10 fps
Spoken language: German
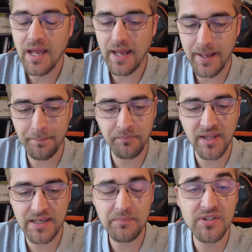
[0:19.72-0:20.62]
Ähm,
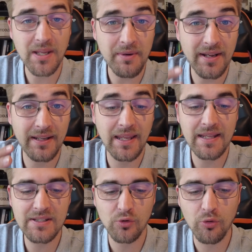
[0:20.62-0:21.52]
in dem Zusammenhang
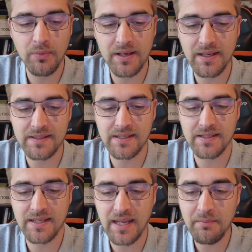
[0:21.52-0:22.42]
geht es um das
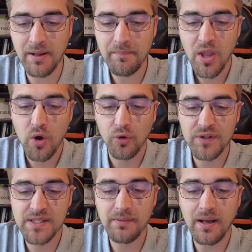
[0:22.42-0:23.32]
Thema
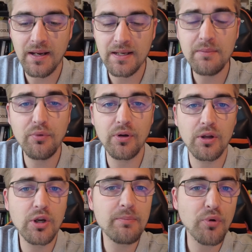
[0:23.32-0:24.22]
und zwar
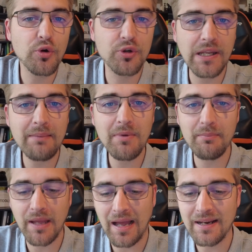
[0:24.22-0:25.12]

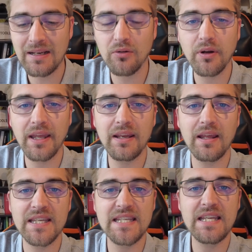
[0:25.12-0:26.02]
Lipödem-Behandlungen,
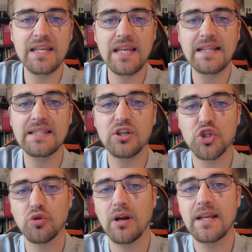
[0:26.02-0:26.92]
die jetzt
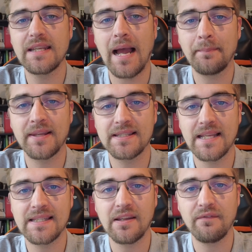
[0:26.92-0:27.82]
steuerlich
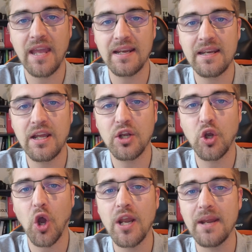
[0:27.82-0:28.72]
abgesetzt werden
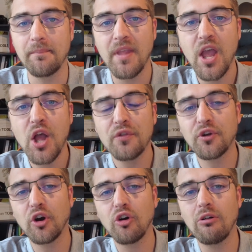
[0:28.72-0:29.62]
können.
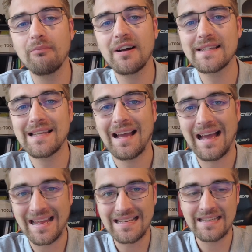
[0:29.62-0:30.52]
Doch um was
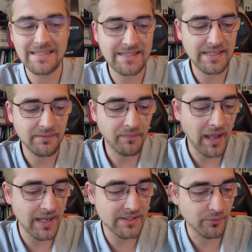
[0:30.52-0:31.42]
handelt es sich?
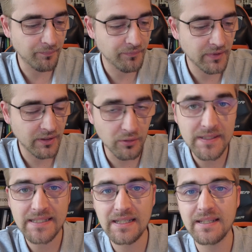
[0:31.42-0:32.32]
Also
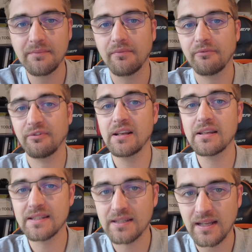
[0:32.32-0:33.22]
grundsätzlich,
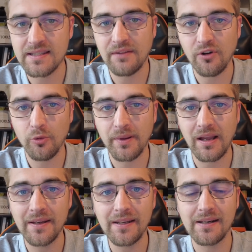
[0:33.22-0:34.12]
vielen ist das Ganze einfach auch
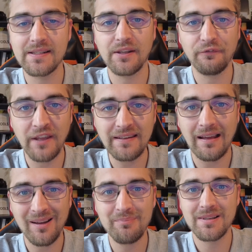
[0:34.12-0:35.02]
bekannt als
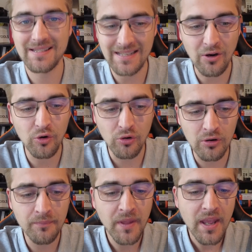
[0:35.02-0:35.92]

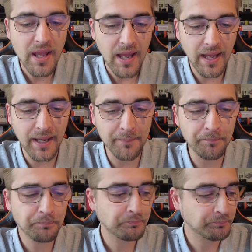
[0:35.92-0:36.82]
Fettabsaugung.
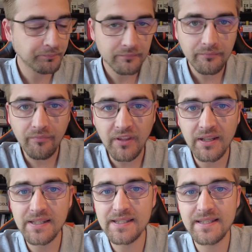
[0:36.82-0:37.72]
Ähm,
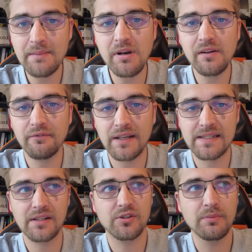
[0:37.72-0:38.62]
ist ein Thema,
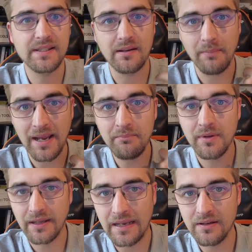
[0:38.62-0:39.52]
was zumindest nach
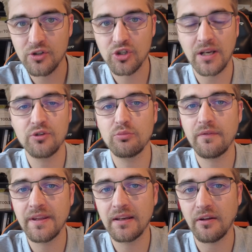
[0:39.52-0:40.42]
meinem Kenntnisstand
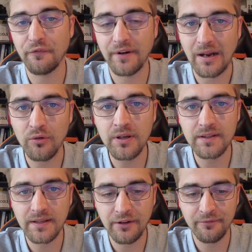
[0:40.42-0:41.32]
überwiegend Frauen
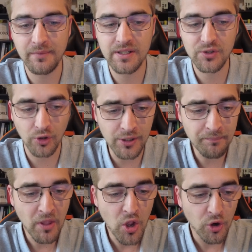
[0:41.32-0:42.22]
treffen
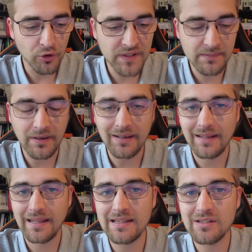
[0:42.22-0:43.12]
soll. Und zwar
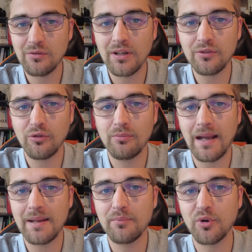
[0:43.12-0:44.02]
geht es dort um
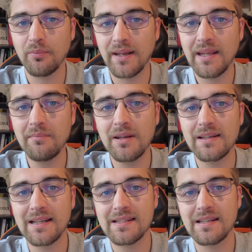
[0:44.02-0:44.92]
ein Problem,
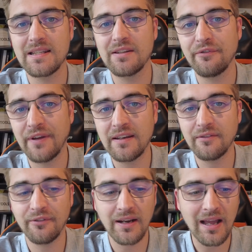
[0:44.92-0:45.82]
dass die
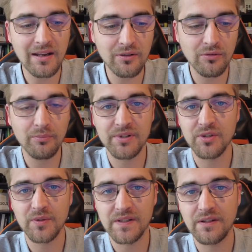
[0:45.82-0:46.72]
Fettverlagerung
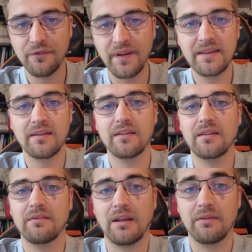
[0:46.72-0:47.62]
bzw. die Fett,
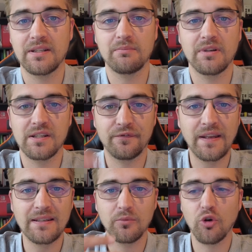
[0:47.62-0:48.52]
äh, ja, sag ich mal, das
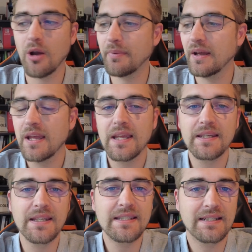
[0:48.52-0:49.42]
Fett im Körper
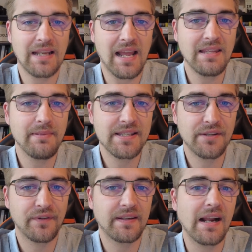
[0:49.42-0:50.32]
nicht
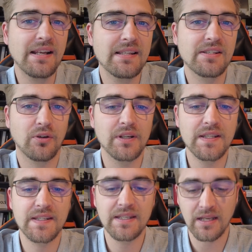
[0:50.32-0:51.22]
gleichmäßig verteilt ist,
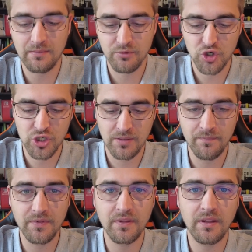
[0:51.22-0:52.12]
sondern sich an
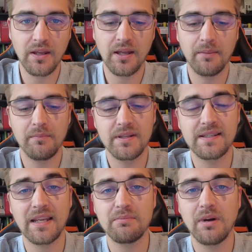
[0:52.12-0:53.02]
bestimmten, ähm,
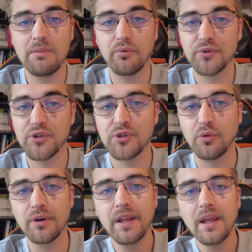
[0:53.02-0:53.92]
sag ich mal,
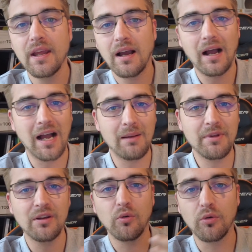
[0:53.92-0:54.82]
Positionen
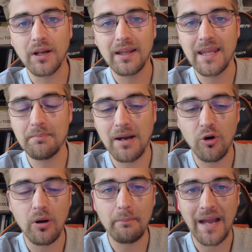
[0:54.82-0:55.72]
Arme oder eben
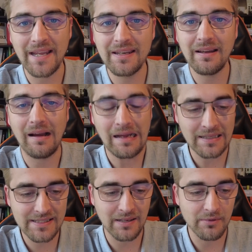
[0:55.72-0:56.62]
auch Beine
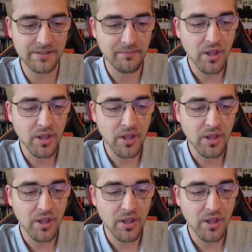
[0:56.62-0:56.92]
ansammelt.